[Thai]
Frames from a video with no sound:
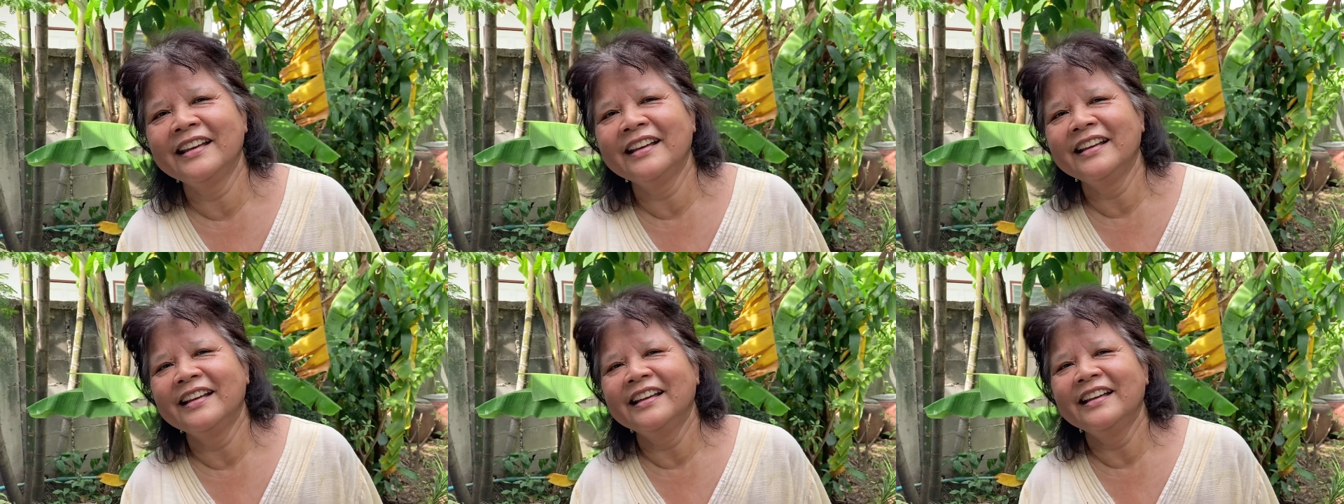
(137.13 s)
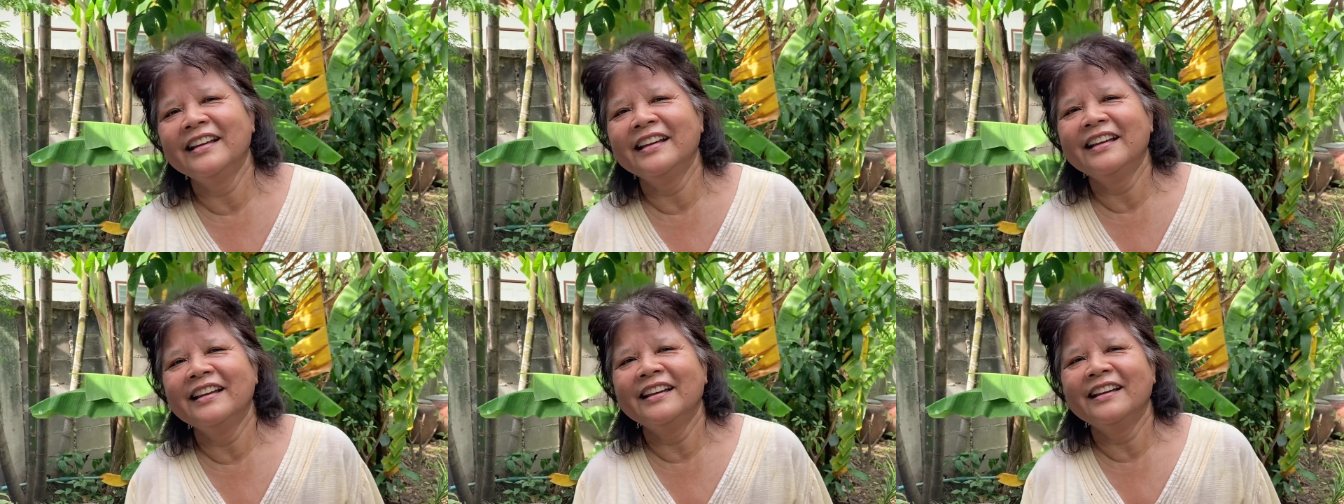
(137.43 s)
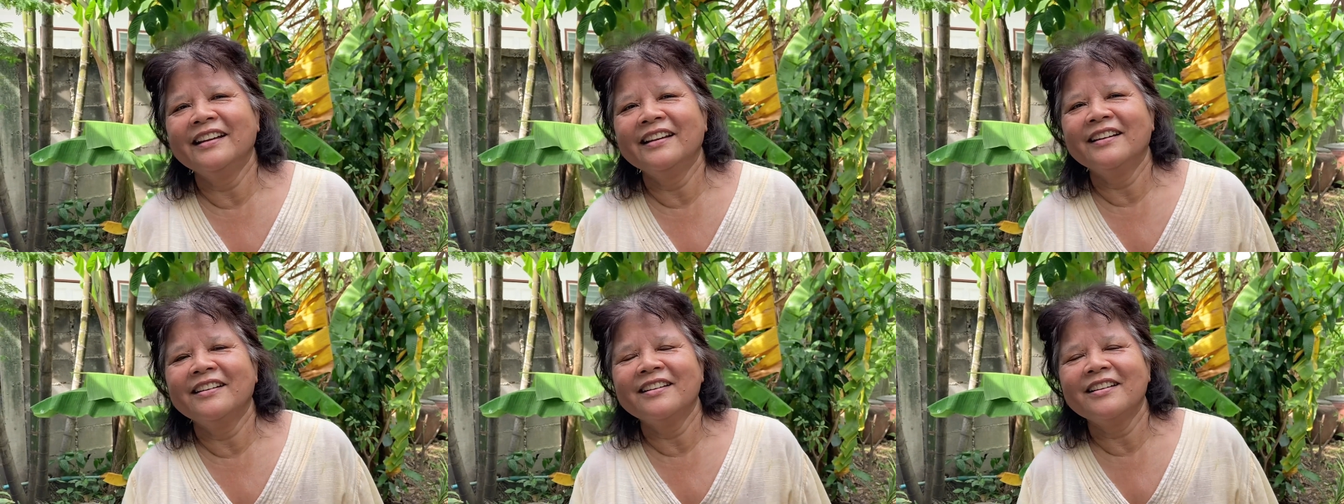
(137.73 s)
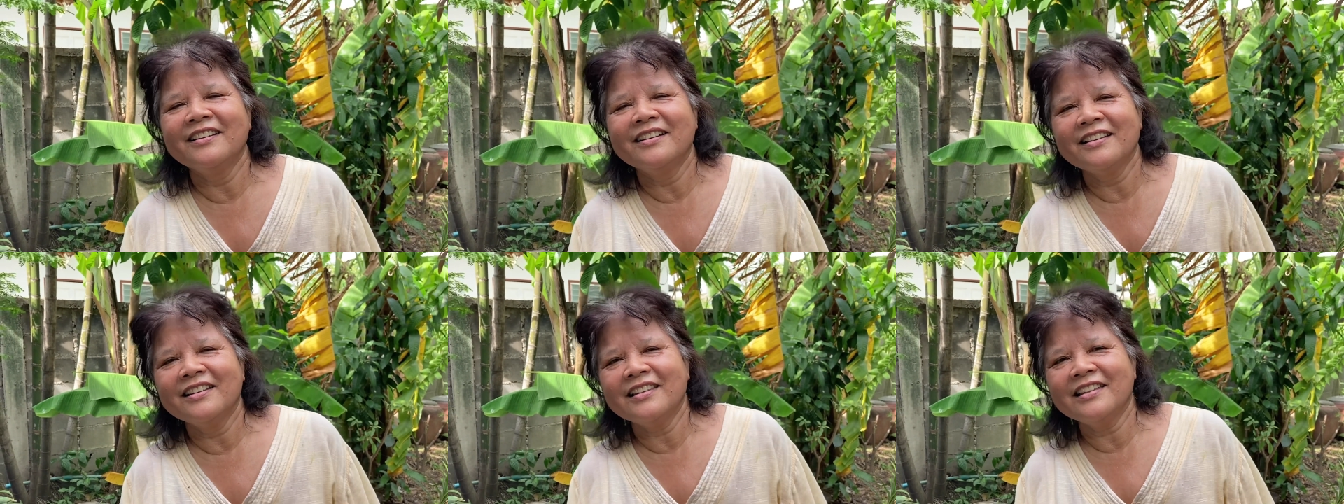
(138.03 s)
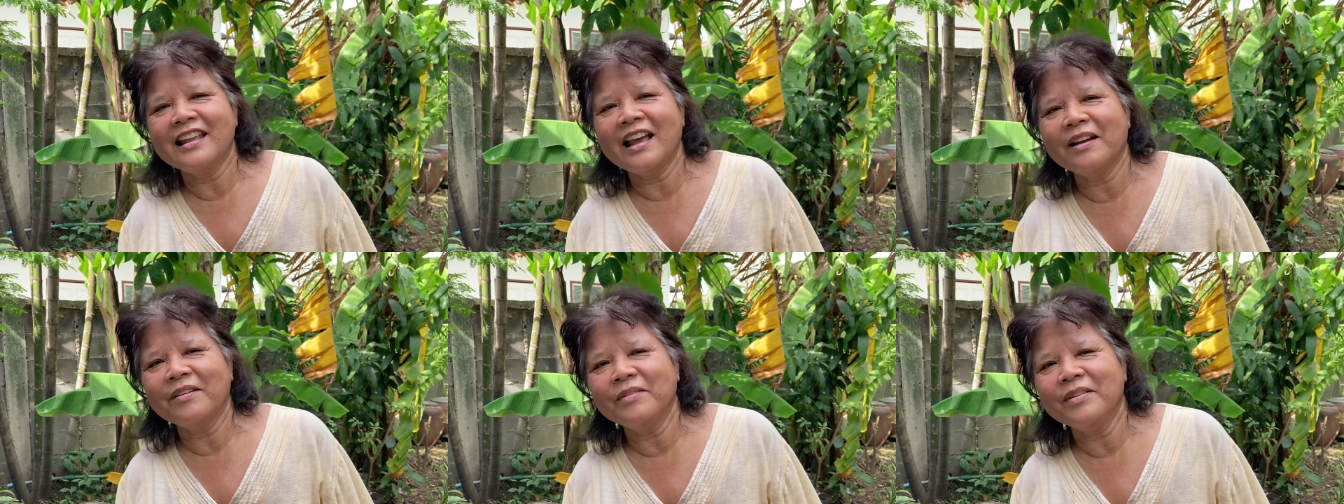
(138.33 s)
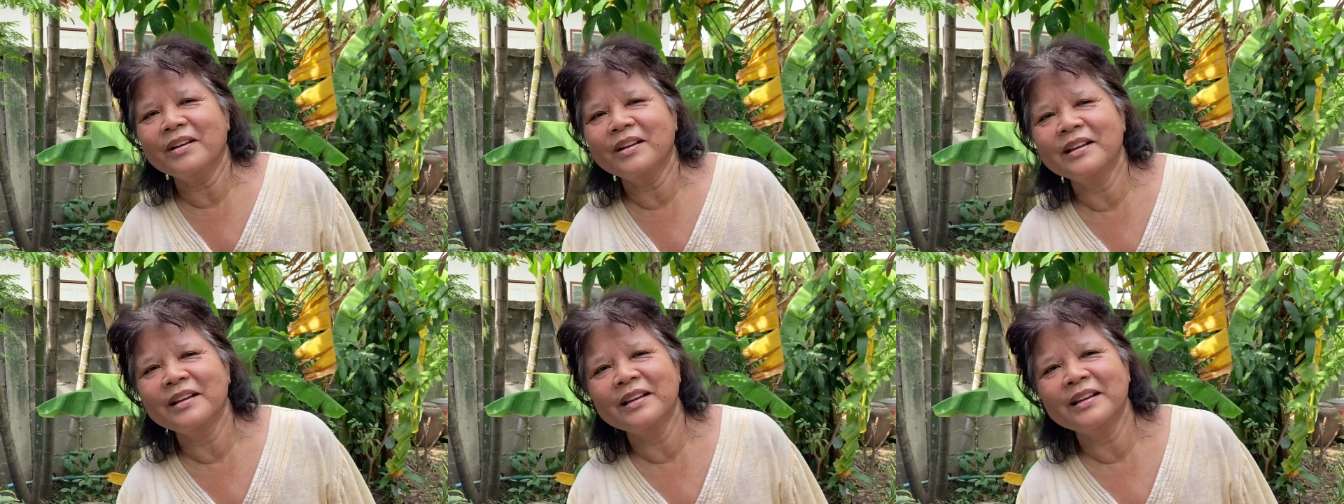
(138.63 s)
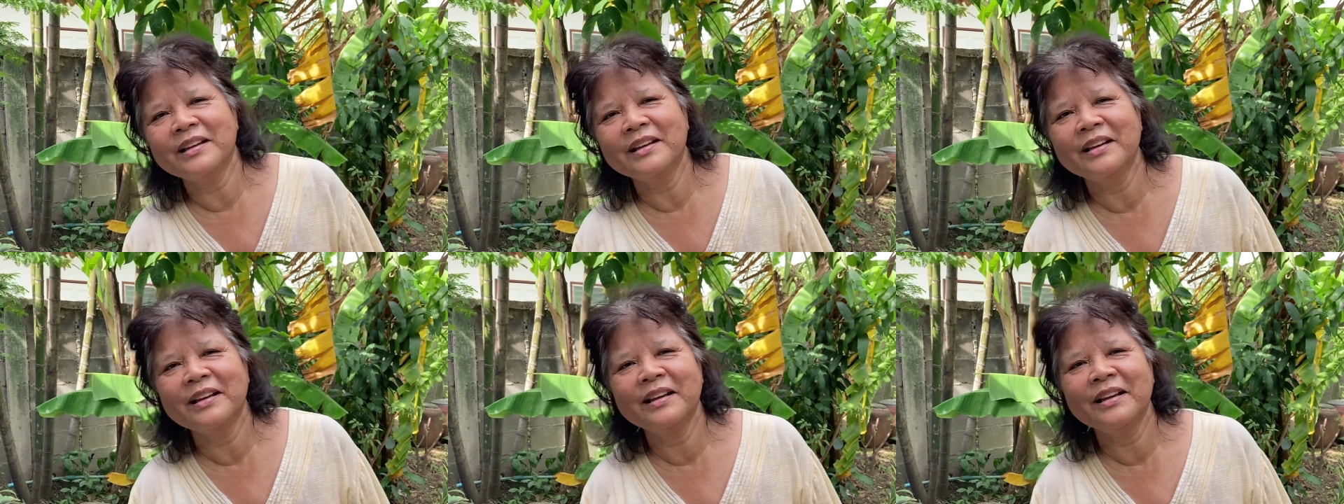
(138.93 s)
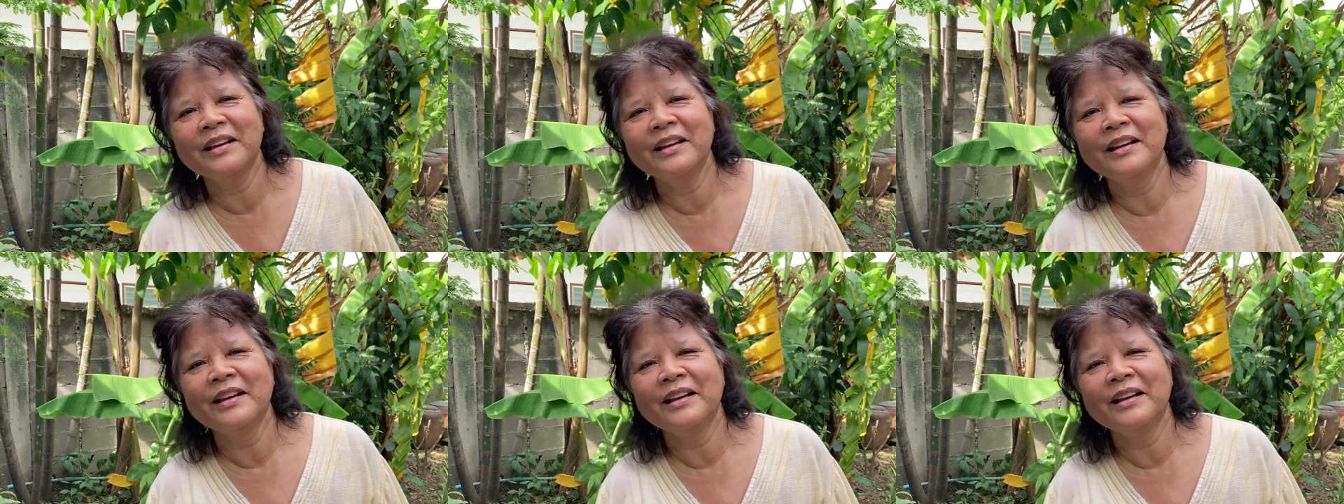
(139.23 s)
ยำอะไหนว่ายำสาหร่ายอร่อย